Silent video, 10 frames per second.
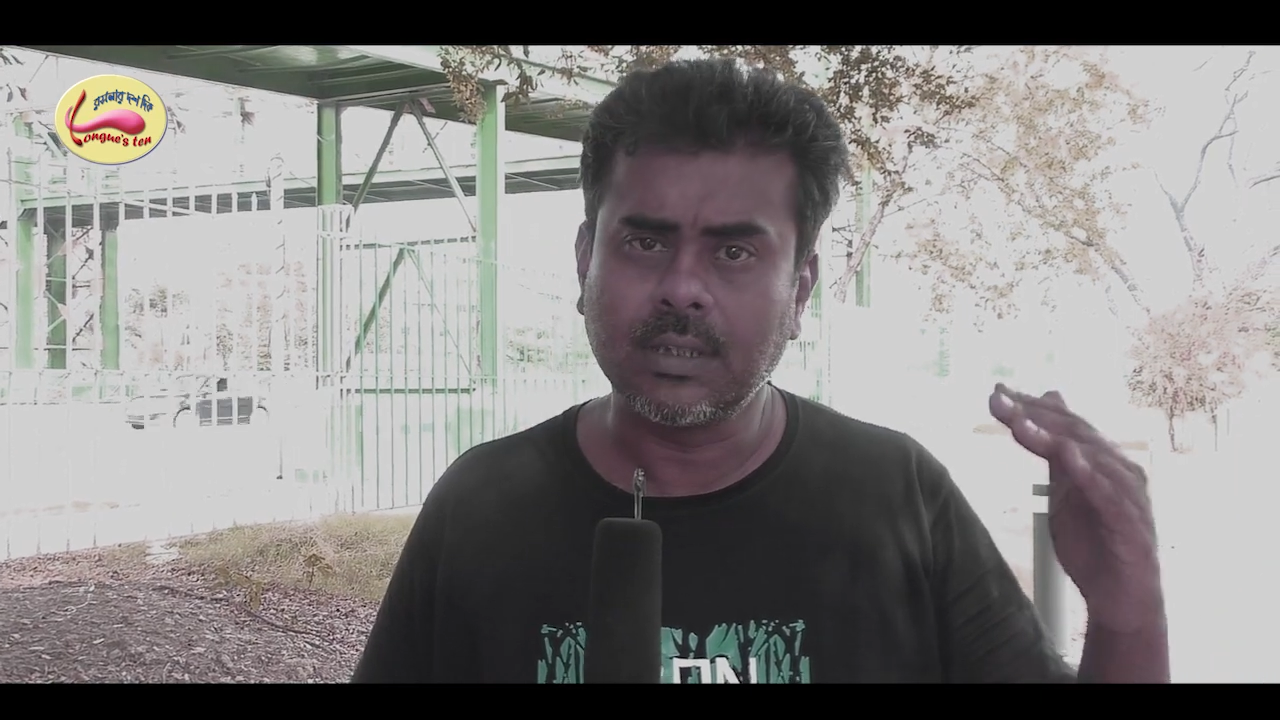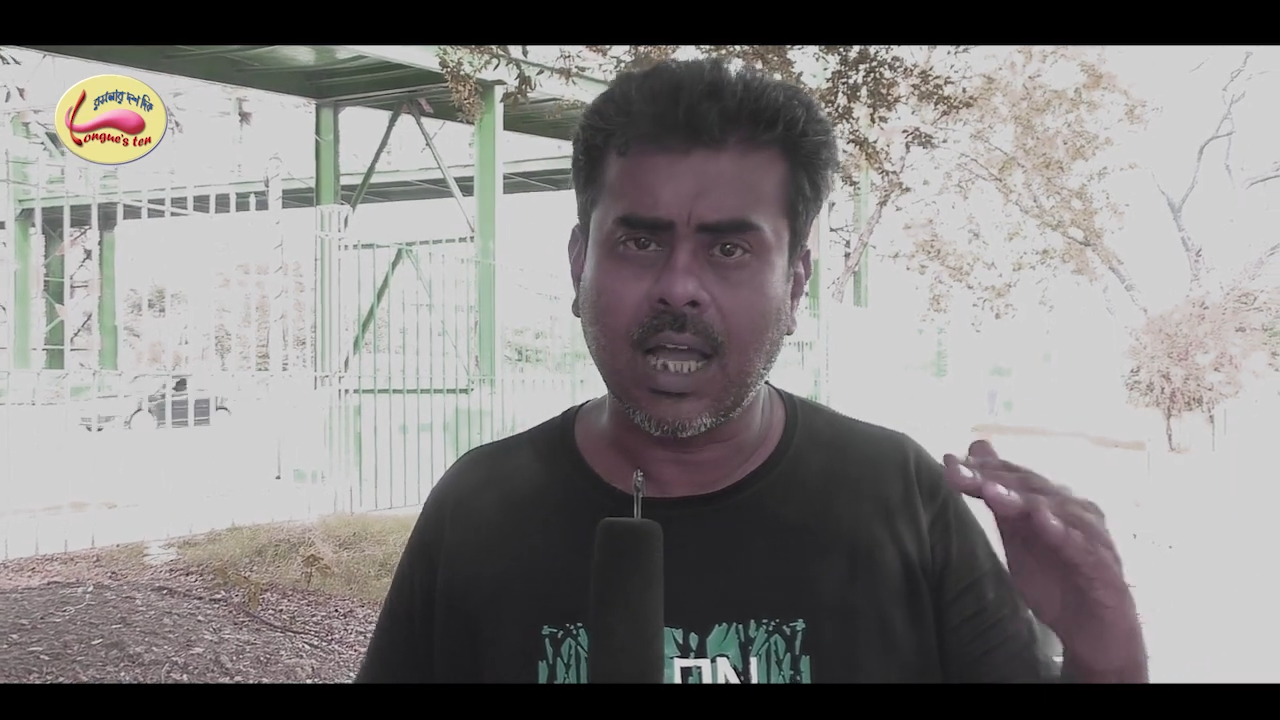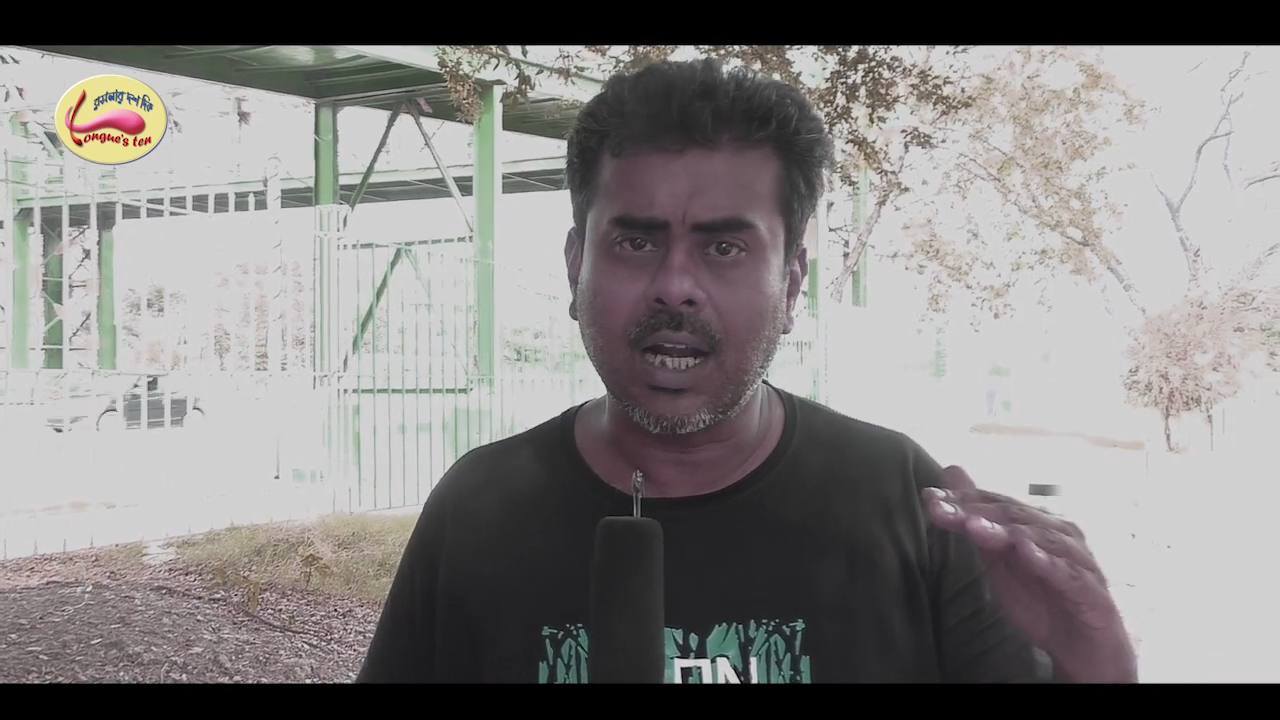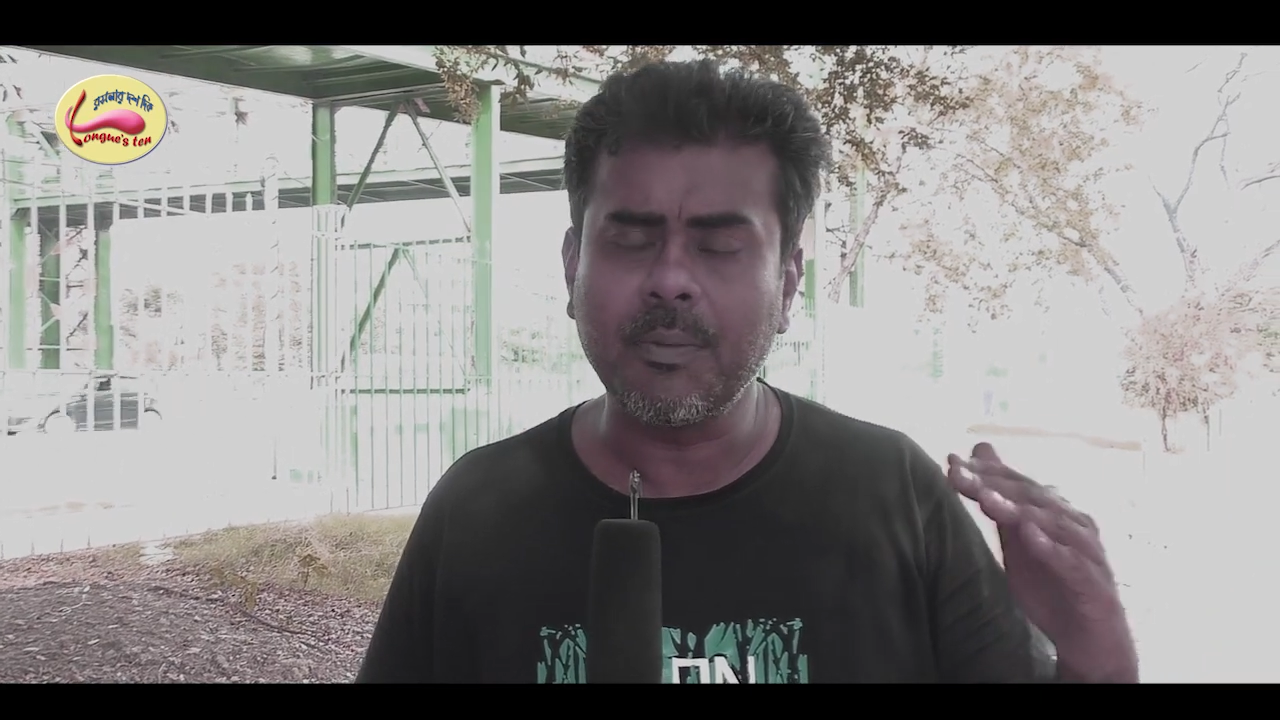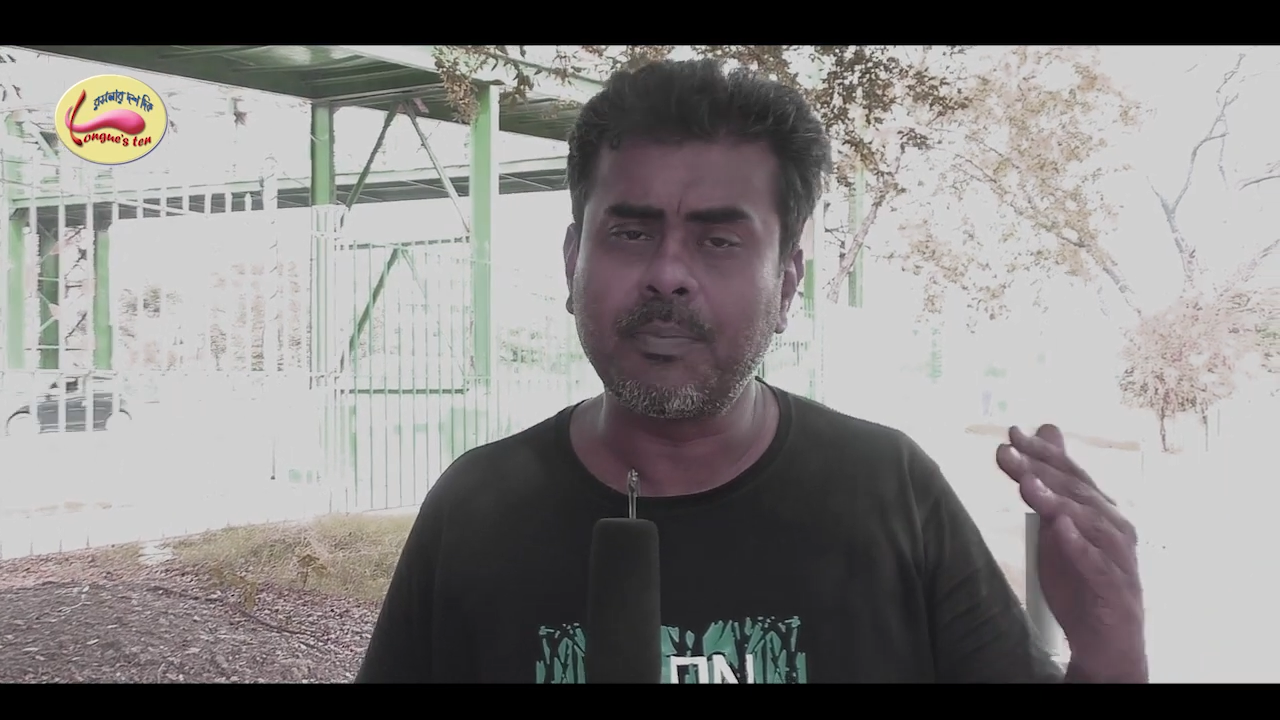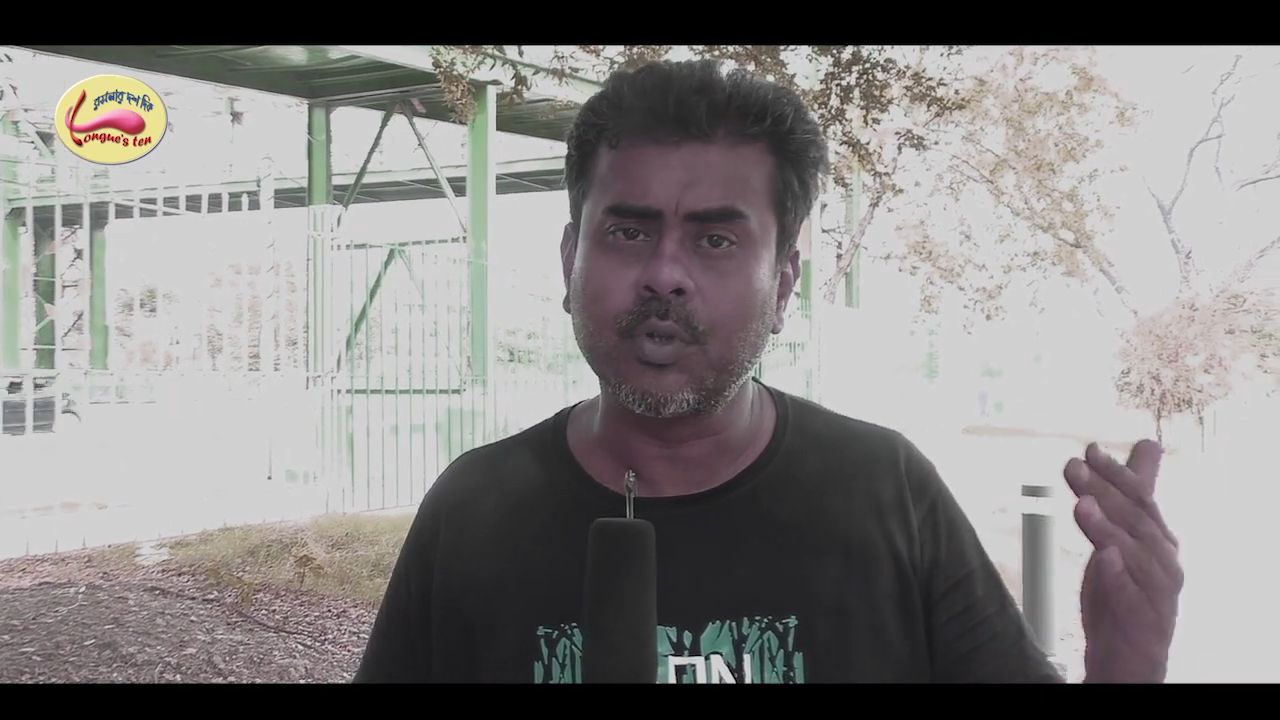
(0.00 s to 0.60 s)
তারা